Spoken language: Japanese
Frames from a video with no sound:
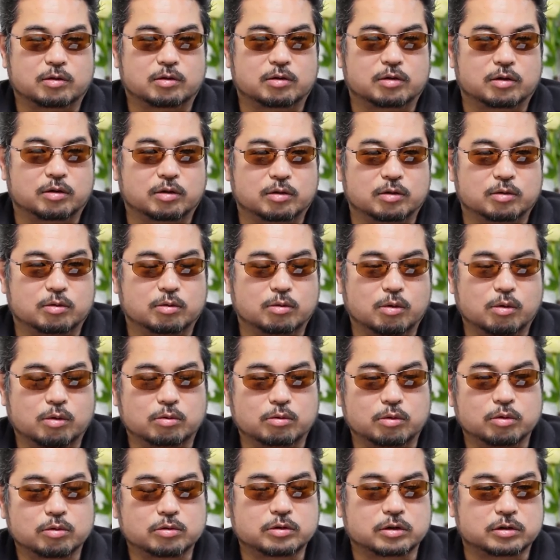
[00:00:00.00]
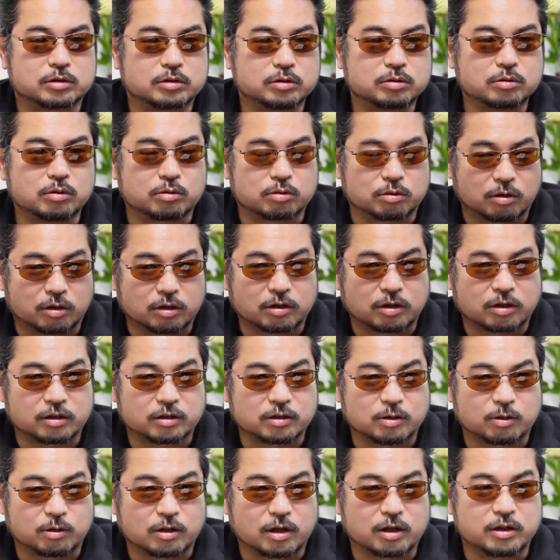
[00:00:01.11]
とかだけど、うん、この人は中国の方
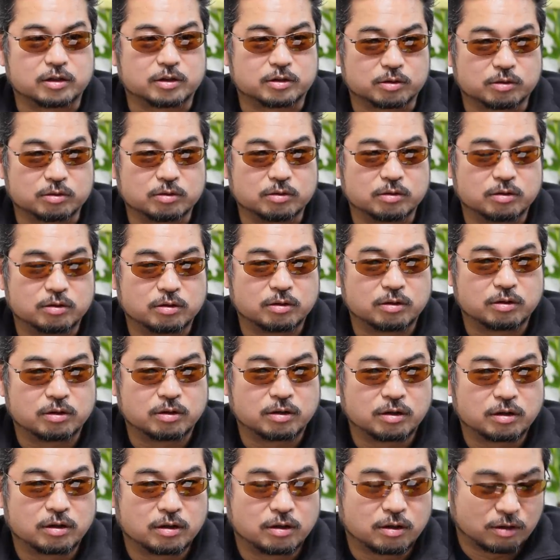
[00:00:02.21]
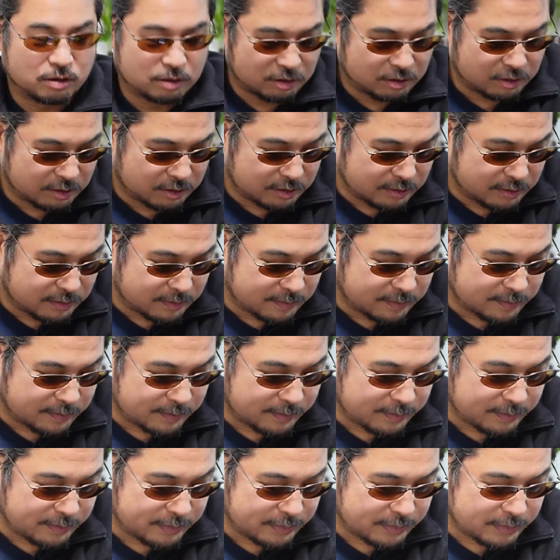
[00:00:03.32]
ではないんでしょ。多分日本だと思います
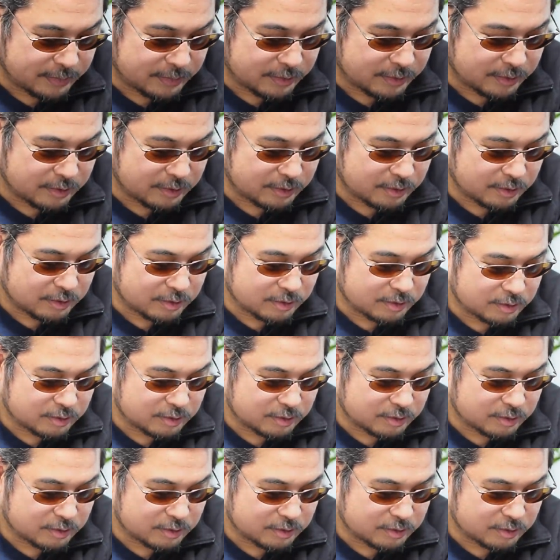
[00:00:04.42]
よ。な